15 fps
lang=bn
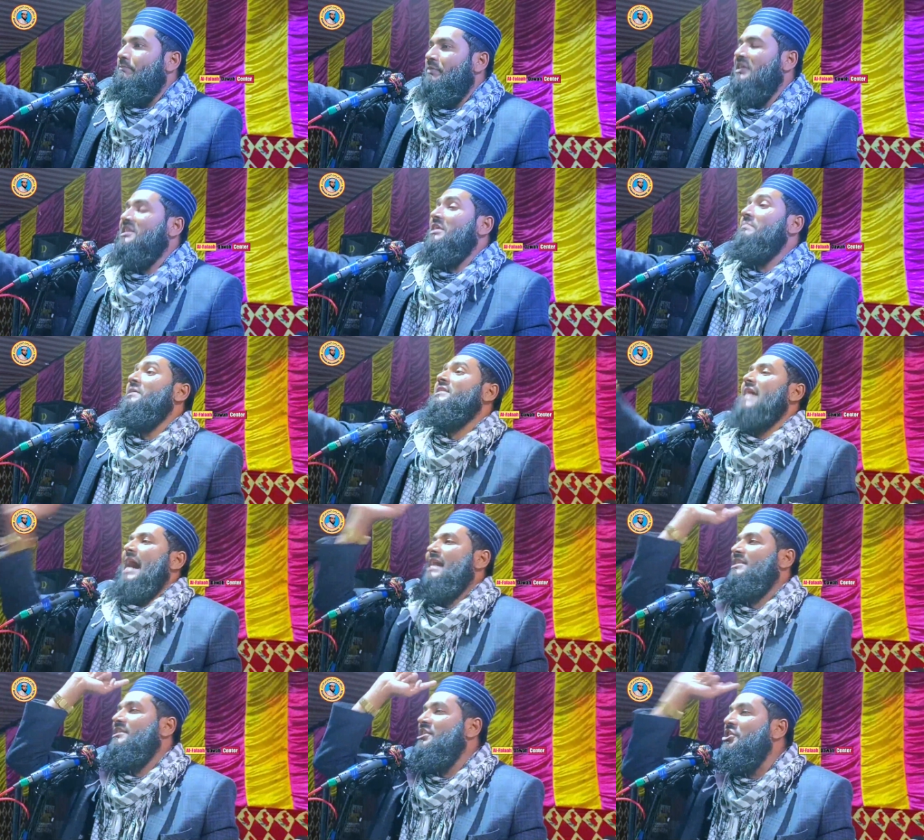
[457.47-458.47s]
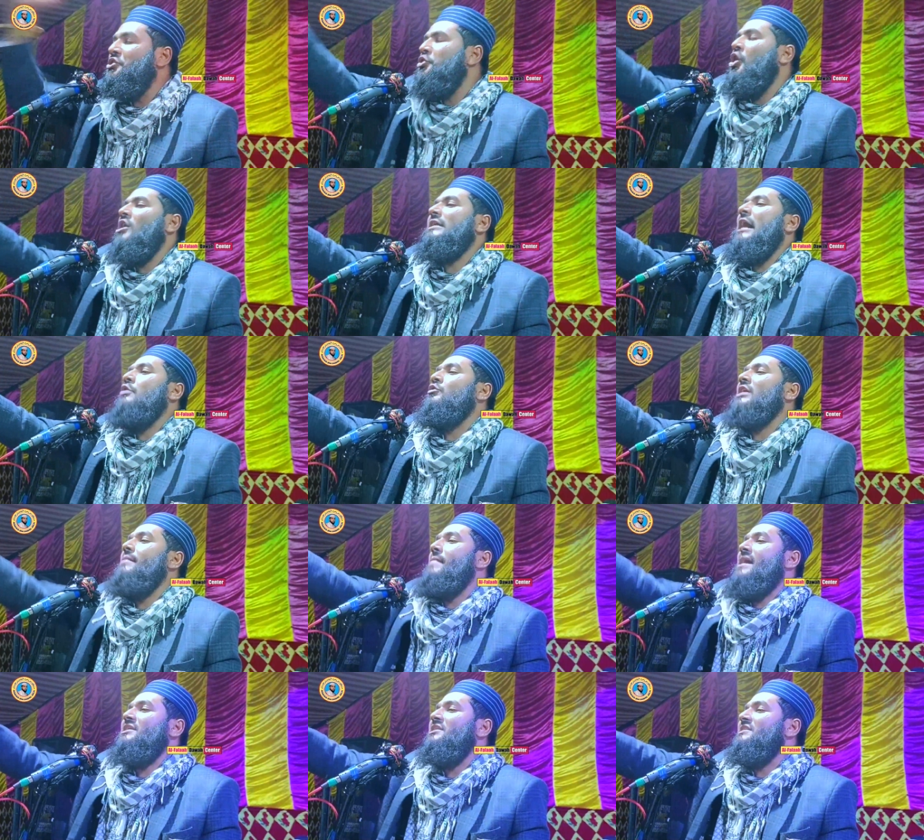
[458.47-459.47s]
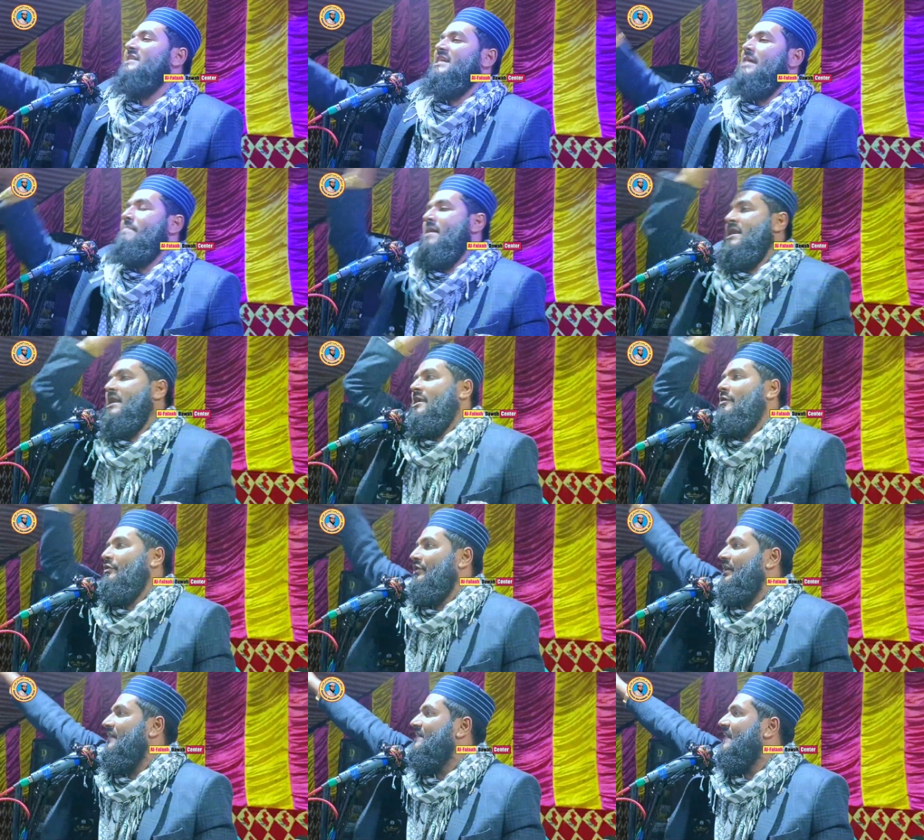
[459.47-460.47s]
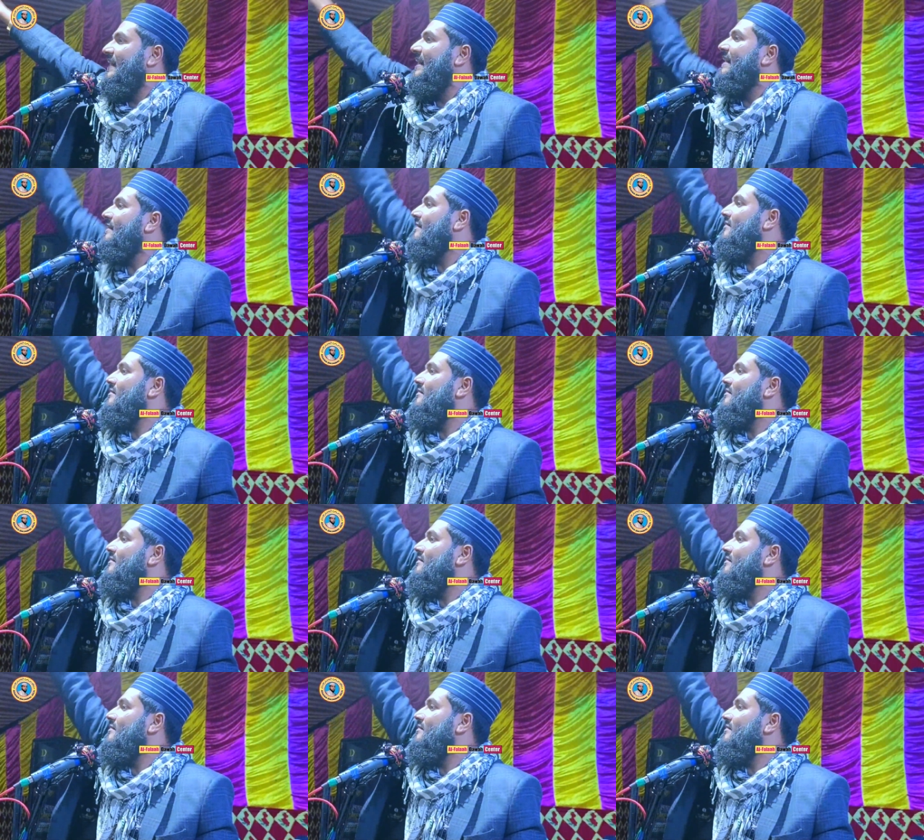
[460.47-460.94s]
পৃথিবীতে আর দ্বিতীয় কাউকে মাটি থেকে বানানো হয়েছে